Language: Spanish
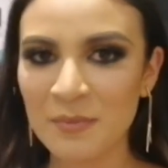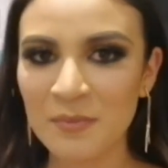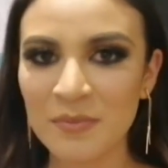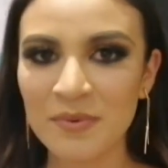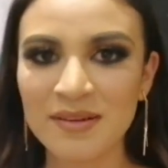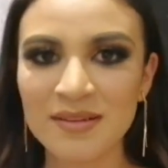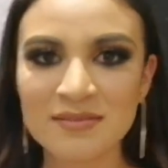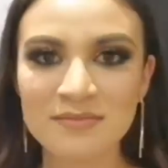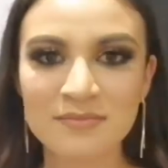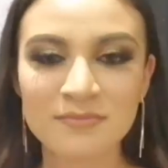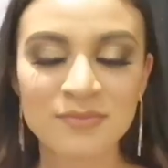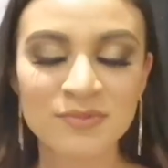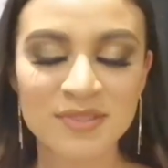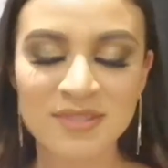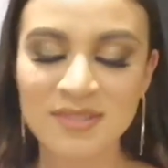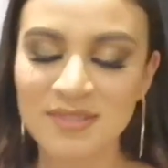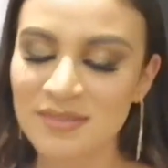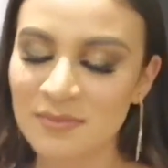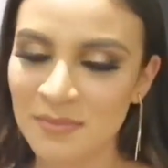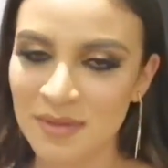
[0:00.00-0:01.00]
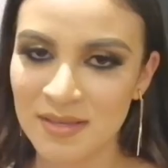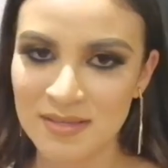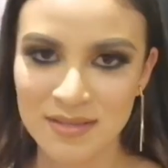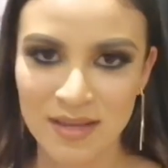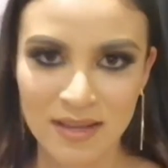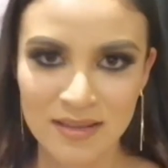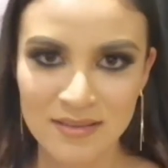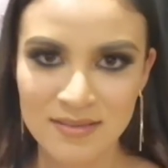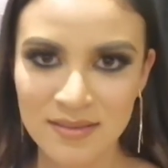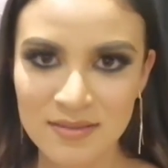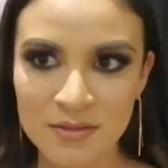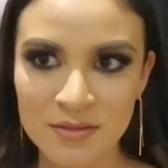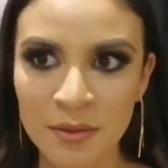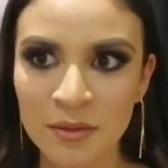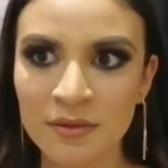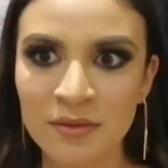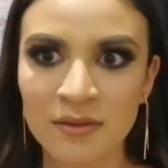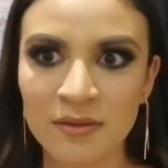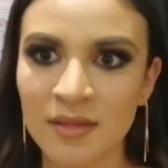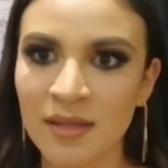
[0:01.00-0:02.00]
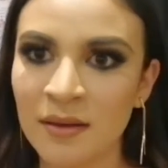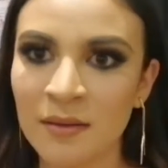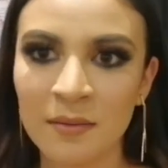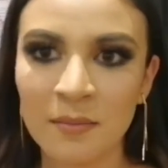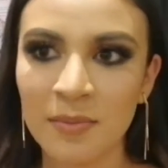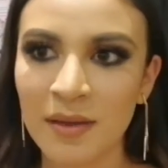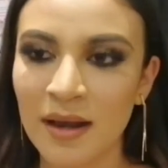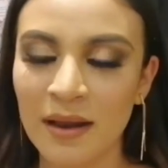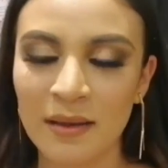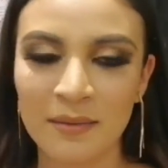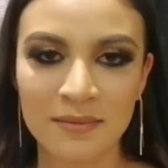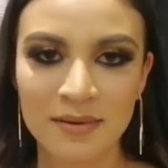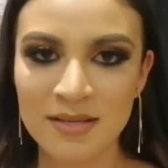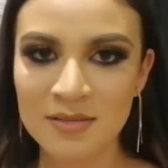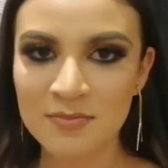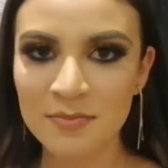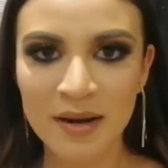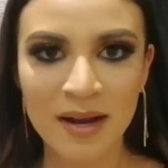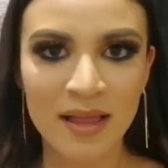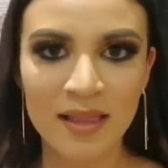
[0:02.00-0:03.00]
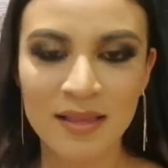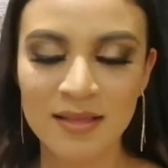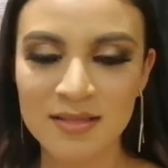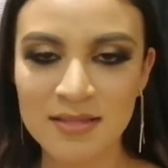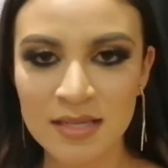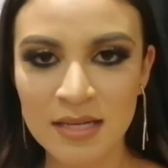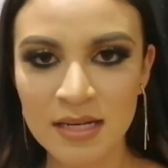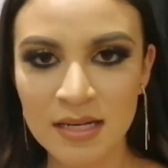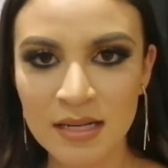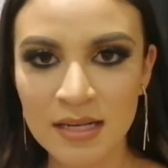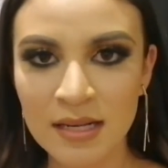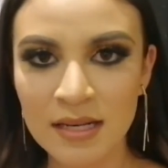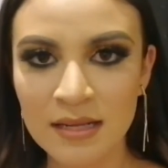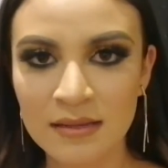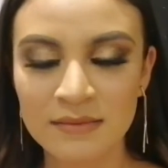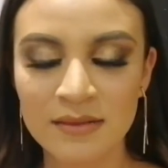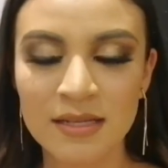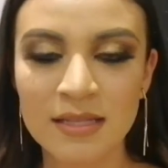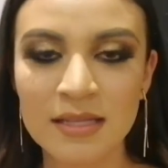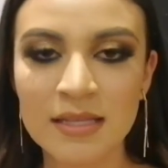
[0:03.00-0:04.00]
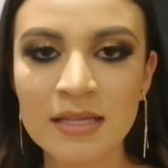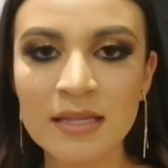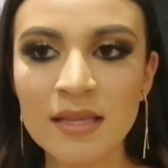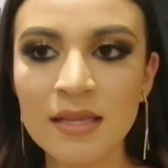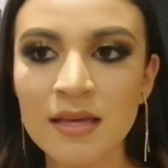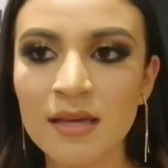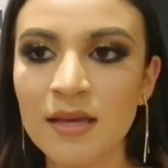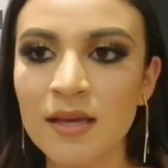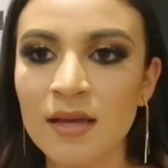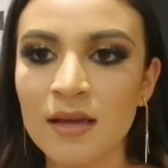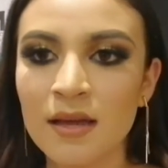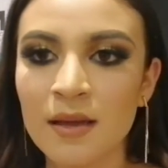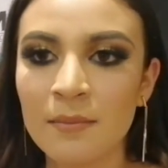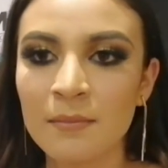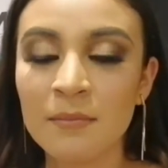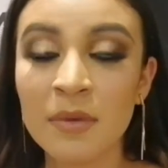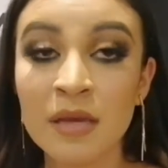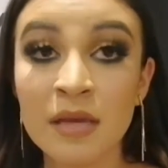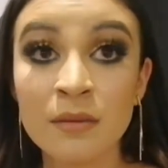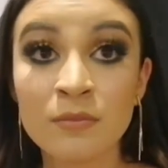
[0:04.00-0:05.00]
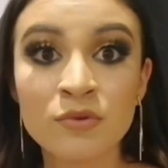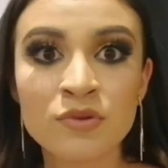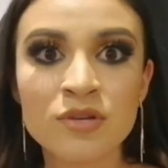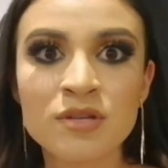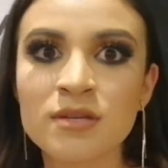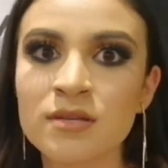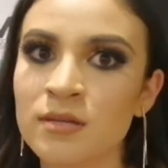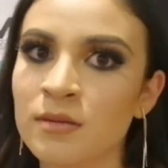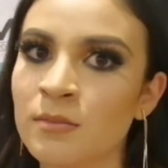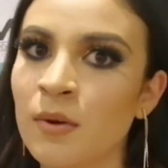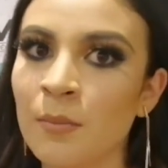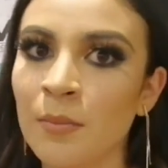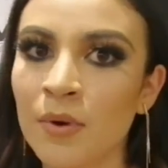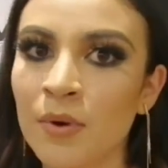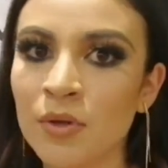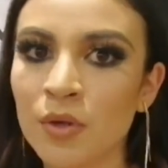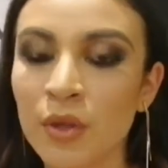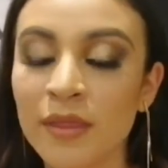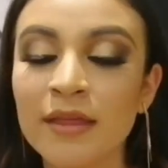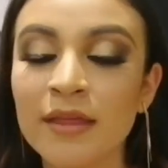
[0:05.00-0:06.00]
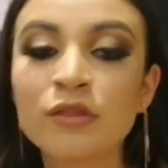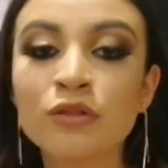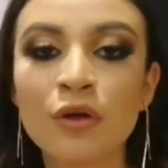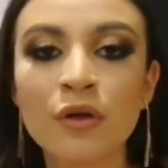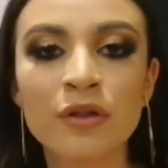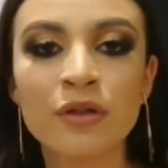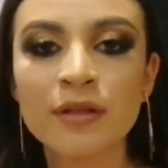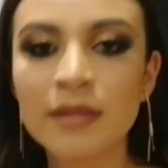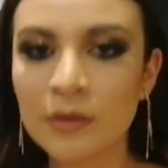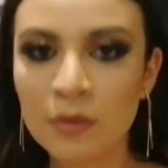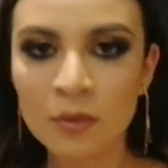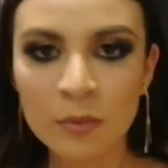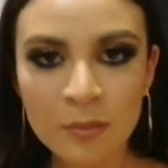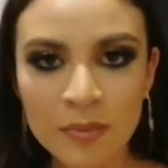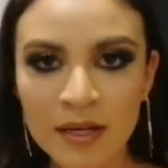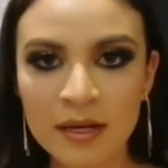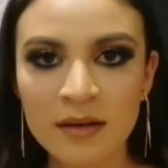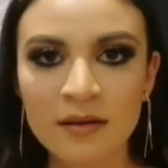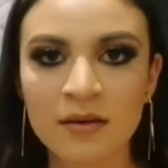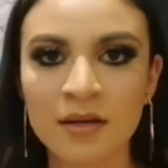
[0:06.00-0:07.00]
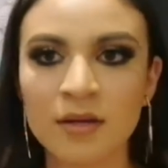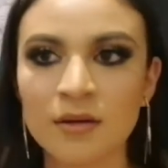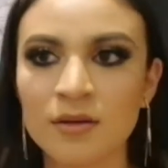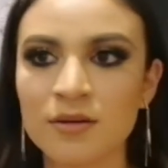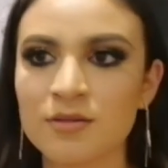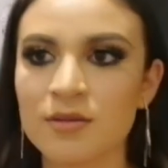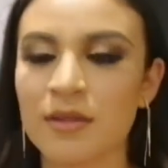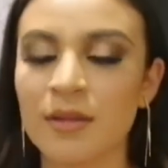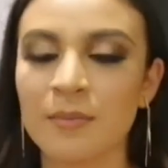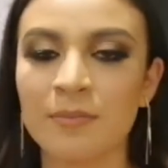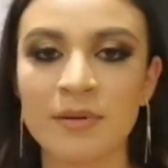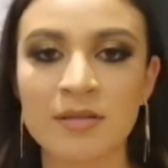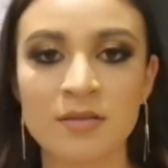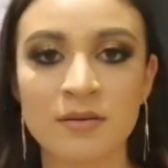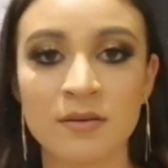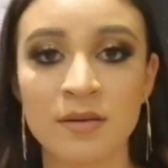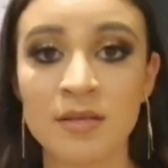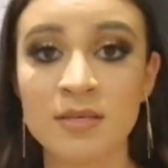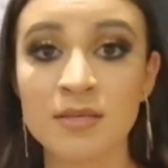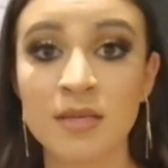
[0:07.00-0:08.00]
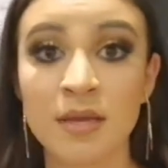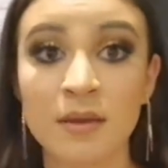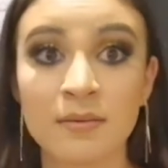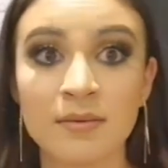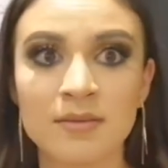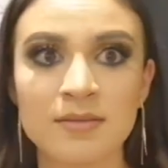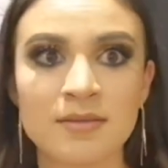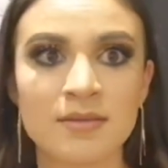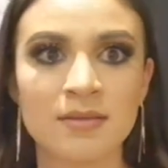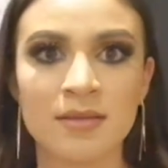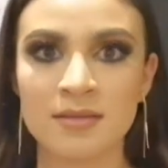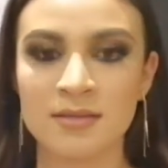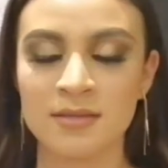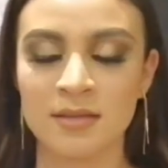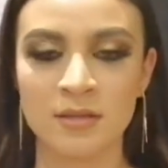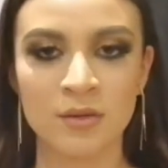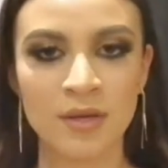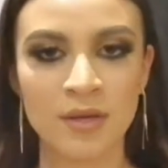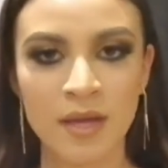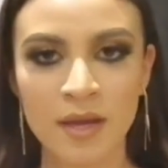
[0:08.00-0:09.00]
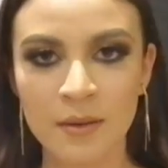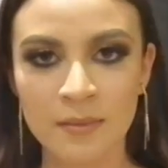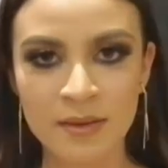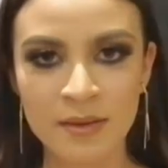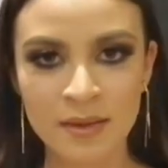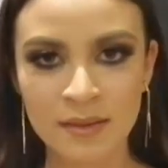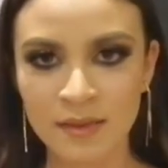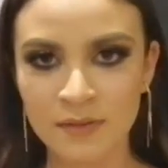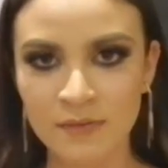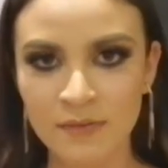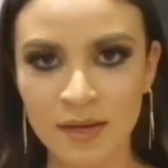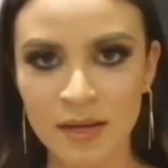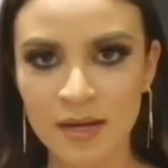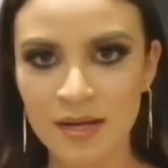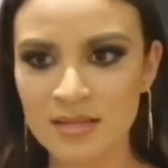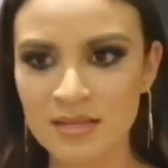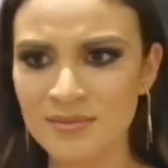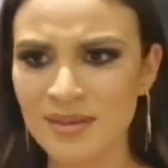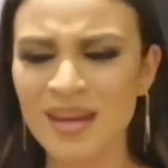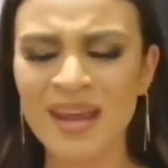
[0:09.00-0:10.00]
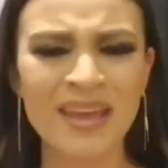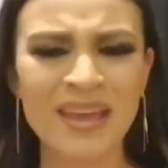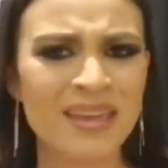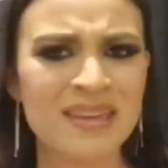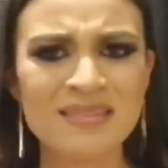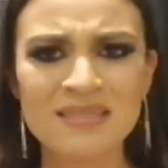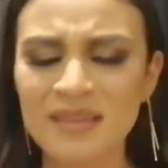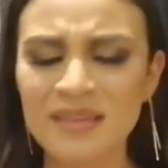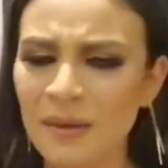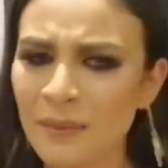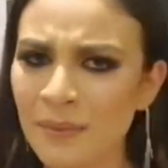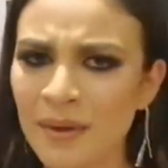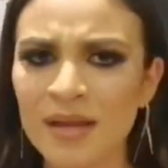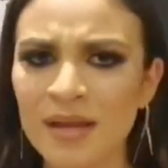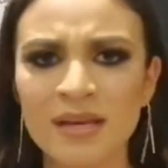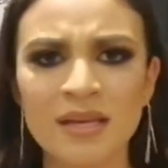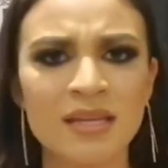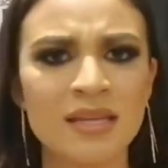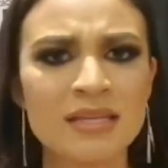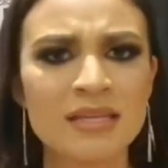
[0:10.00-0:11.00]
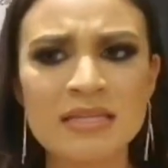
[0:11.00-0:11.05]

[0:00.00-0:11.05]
Pues muchísimas gracias, no, no tengo palabras para decirle la verdad vi muchísimo apoyo de todo Tejupilco, incluso de personas que a veces hasta no llegaba a identificarlas bien, ahí estaban y